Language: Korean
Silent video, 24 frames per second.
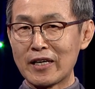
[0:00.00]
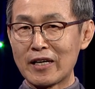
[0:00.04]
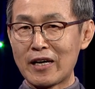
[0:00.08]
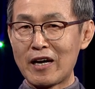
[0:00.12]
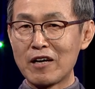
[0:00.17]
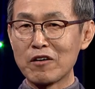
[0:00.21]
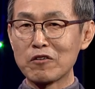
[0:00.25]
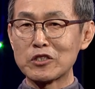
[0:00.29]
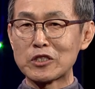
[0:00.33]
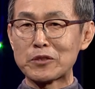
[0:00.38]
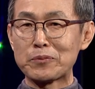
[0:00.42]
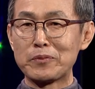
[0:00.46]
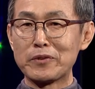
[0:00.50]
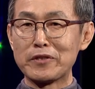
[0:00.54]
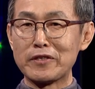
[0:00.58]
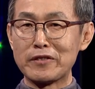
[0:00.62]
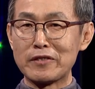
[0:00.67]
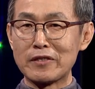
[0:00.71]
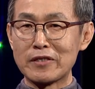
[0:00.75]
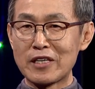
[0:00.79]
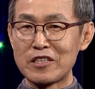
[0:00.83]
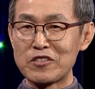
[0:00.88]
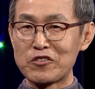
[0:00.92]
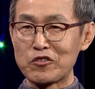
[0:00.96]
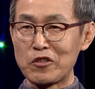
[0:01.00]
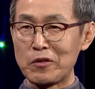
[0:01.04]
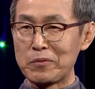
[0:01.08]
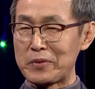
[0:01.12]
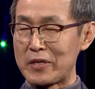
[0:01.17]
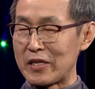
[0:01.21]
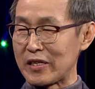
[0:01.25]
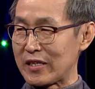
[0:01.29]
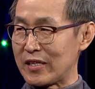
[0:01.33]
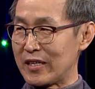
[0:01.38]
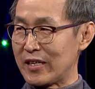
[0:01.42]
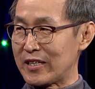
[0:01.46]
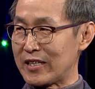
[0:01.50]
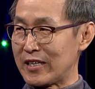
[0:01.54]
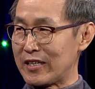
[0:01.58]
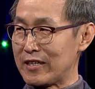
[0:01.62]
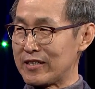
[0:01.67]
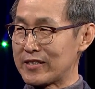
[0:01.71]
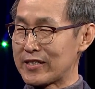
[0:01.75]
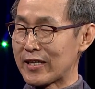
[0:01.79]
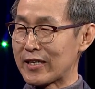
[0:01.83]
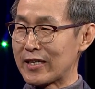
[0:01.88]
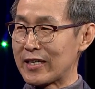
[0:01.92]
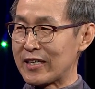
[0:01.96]
내가 하고 싶은 일을 할 수
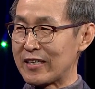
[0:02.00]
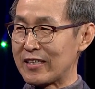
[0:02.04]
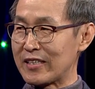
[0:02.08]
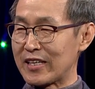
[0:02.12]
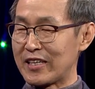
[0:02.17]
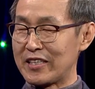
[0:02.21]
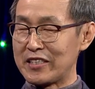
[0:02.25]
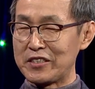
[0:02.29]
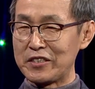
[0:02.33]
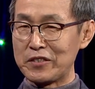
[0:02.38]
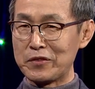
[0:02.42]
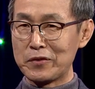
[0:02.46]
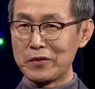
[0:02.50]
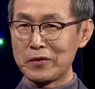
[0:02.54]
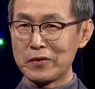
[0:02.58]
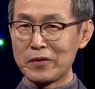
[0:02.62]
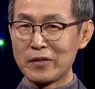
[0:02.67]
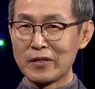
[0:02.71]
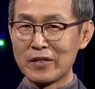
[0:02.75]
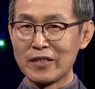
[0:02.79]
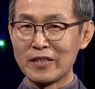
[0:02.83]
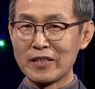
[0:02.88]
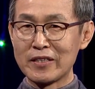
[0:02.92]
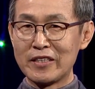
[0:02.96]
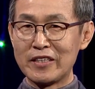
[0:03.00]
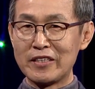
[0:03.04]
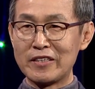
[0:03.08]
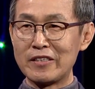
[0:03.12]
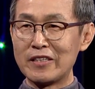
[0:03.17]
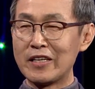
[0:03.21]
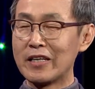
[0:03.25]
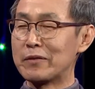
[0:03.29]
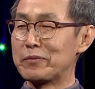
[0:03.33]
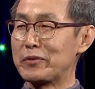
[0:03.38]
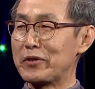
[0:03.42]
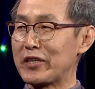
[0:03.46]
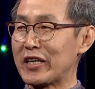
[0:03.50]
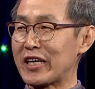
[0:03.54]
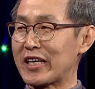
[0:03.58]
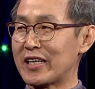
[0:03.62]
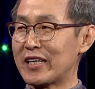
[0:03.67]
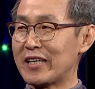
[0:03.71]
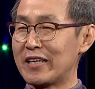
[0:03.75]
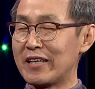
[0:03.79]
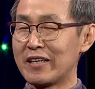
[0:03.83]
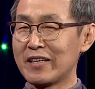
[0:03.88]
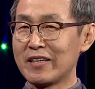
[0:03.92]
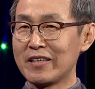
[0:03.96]
없을까라는 생각을 가지고 일을
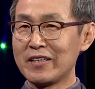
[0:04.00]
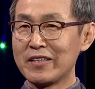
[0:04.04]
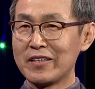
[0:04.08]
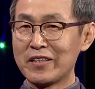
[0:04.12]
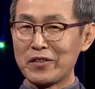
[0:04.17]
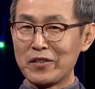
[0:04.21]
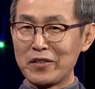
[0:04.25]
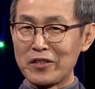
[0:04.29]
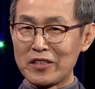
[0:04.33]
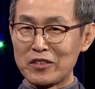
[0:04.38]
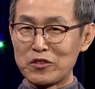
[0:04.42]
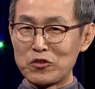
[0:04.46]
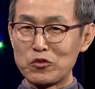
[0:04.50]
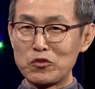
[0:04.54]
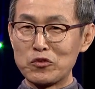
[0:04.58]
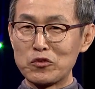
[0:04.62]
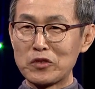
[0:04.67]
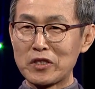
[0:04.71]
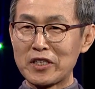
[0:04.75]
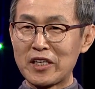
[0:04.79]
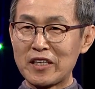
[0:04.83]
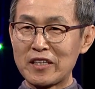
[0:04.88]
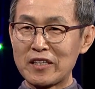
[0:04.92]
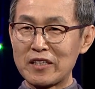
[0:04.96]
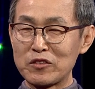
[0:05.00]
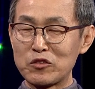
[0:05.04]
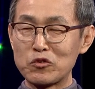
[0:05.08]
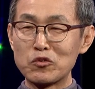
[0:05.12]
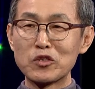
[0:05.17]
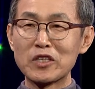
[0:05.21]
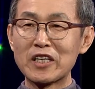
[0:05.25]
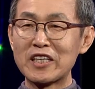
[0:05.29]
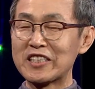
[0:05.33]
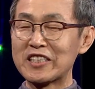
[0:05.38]
해보니까 어, 이게 두 개, 두